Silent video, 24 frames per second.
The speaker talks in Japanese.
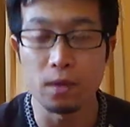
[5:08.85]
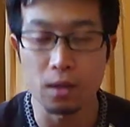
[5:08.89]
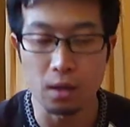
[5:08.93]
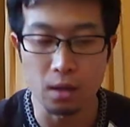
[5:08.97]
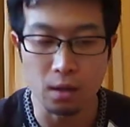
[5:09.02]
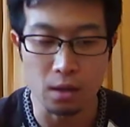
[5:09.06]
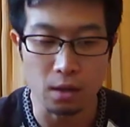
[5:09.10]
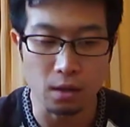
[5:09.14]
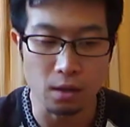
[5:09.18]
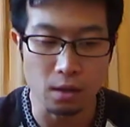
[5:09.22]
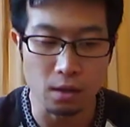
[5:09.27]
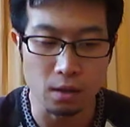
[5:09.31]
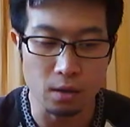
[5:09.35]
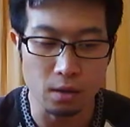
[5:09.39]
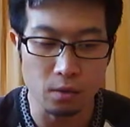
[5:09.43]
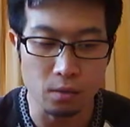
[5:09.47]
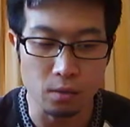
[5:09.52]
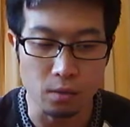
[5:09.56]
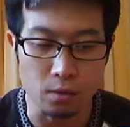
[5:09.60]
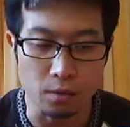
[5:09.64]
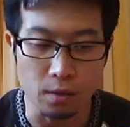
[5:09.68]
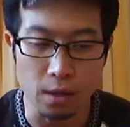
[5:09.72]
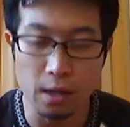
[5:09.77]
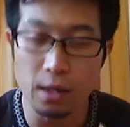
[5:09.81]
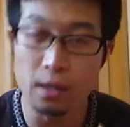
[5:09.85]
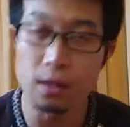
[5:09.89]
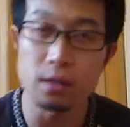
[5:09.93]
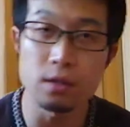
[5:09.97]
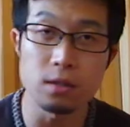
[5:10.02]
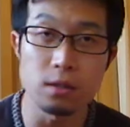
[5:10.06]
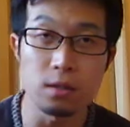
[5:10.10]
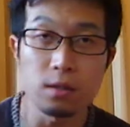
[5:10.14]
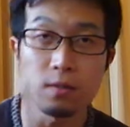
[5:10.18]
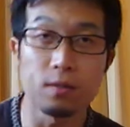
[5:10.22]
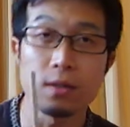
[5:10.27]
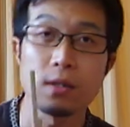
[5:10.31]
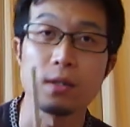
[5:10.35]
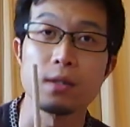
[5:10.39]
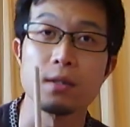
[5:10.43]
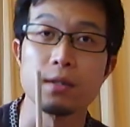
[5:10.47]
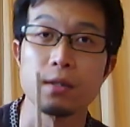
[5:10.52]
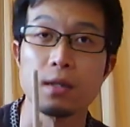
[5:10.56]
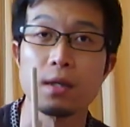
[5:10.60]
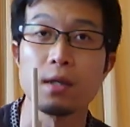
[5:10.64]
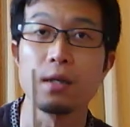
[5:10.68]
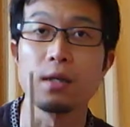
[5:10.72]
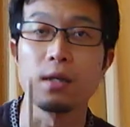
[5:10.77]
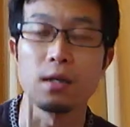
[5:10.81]
えー、こういう返芯はです
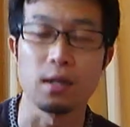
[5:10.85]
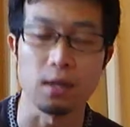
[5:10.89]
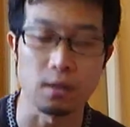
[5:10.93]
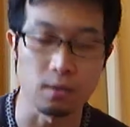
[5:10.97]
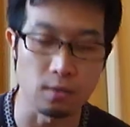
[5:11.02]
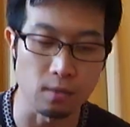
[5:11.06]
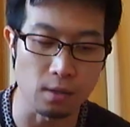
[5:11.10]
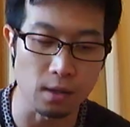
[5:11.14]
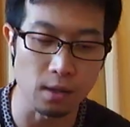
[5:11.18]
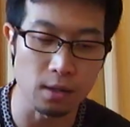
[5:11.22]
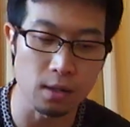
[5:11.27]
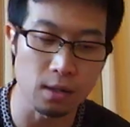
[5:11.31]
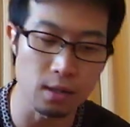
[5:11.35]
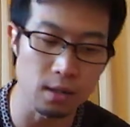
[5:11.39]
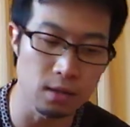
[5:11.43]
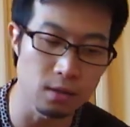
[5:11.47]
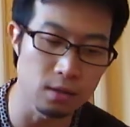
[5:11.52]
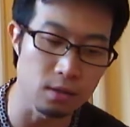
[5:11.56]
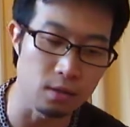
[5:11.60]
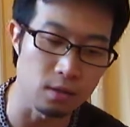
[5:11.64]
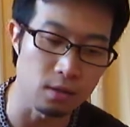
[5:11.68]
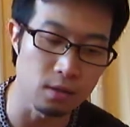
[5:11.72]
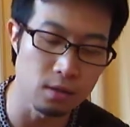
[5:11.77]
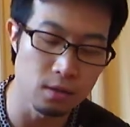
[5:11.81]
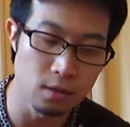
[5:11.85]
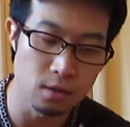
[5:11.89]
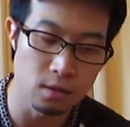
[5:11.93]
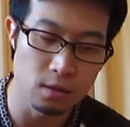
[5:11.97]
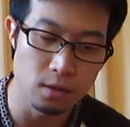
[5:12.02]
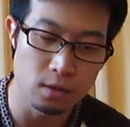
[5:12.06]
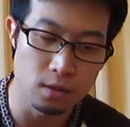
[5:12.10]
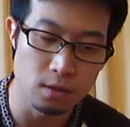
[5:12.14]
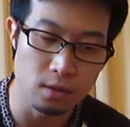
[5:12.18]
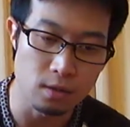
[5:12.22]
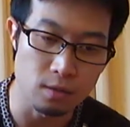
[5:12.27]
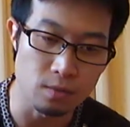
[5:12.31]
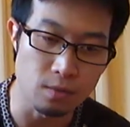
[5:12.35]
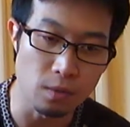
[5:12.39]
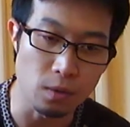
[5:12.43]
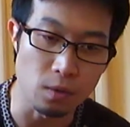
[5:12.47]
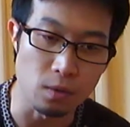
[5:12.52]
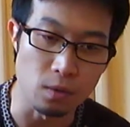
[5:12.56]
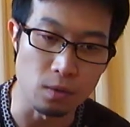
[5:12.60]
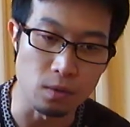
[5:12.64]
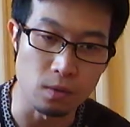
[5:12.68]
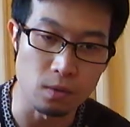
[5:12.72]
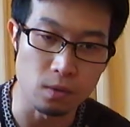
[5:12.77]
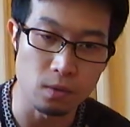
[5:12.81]
ねあの必ず
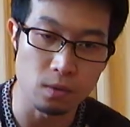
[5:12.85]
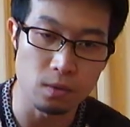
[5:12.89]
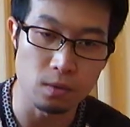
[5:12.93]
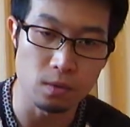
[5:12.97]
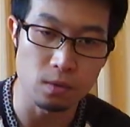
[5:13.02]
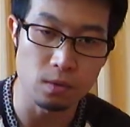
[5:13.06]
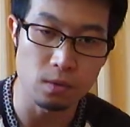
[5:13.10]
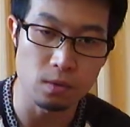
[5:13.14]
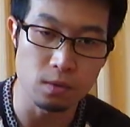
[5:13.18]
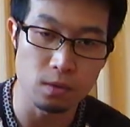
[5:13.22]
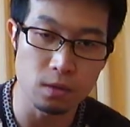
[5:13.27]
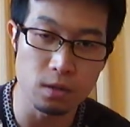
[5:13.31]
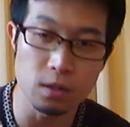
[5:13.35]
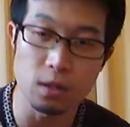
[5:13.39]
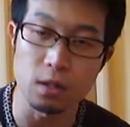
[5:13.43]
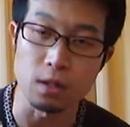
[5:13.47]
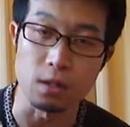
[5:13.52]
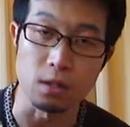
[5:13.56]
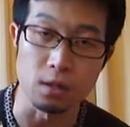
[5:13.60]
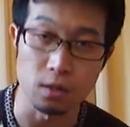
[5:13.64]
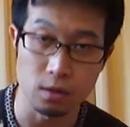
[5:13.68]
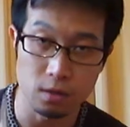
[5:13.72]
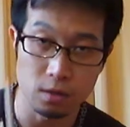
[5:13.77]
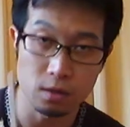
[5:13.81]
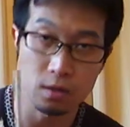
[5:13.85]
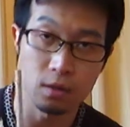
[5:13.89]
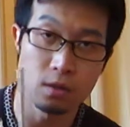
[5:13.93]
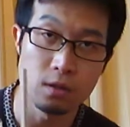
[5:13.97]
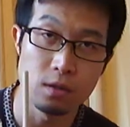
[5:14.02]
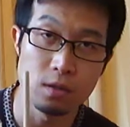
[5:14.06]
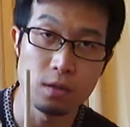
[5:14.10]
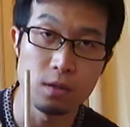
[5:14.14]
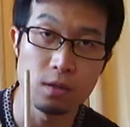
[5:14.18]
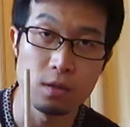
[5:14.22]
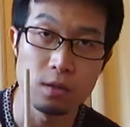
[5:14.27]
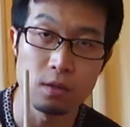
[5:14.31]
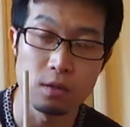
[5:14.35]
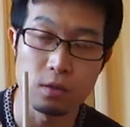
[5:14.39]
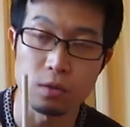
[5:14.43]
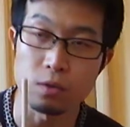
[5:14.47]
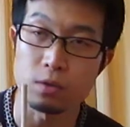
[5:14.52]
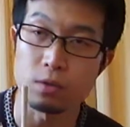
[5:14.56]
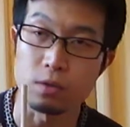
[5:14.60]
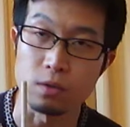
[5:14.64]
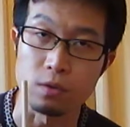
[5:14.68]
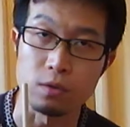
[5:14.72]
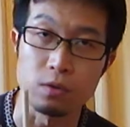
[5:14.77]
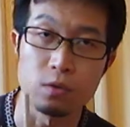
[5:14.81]
もう常に
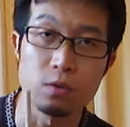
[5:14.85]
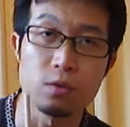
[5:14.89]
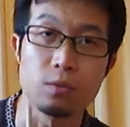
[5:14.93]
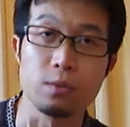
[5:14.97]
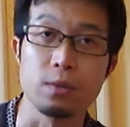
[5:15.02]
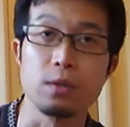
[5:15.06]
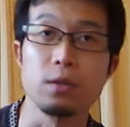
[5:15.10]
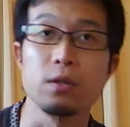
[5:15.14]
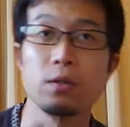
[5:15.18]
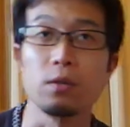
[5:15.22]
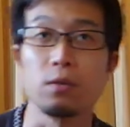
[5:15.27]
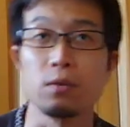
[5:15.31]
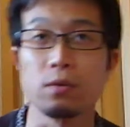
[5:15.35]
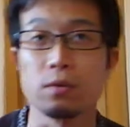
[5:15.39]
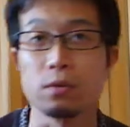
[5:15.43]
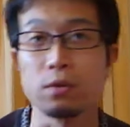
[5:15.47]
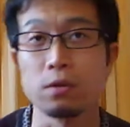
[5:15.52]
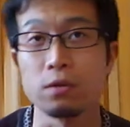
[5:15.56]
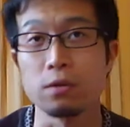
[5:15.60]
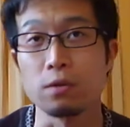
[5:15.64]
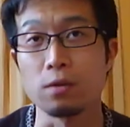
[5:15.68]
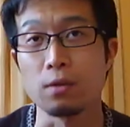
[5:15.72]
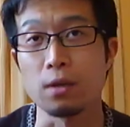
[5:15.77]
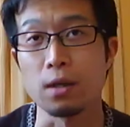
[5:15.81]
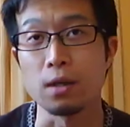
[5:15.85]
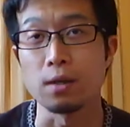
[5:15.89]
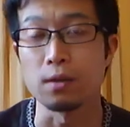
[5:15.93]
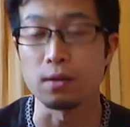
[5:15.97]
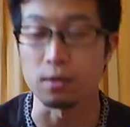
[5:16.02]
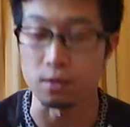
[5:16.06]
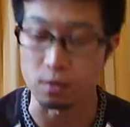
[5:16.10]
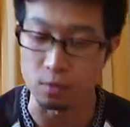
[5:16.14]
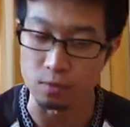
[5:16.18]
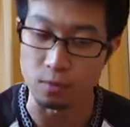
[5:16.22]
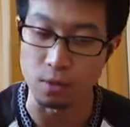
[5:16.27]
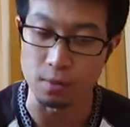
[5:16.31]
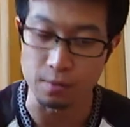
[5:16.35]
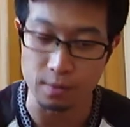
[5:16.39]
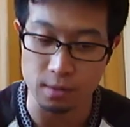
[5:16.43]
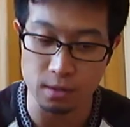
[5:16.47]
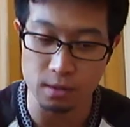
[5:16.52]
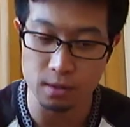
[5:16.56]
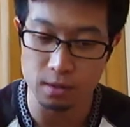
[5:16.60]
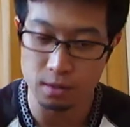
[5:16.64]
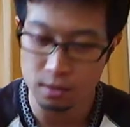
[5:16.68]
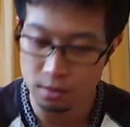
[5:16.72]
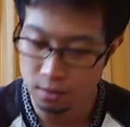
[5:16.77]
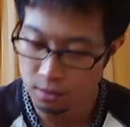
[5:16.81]
ストック常備しておく必要があるかと思いま
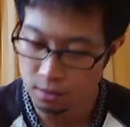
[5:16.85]
す